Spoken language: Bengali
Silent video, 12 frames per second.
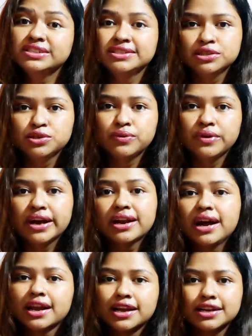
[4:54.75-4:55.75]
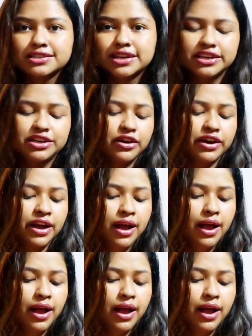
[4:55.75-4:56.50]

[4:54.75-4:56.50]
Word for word: ইজি টু ওয়্যার হালকা শাড়ি হয়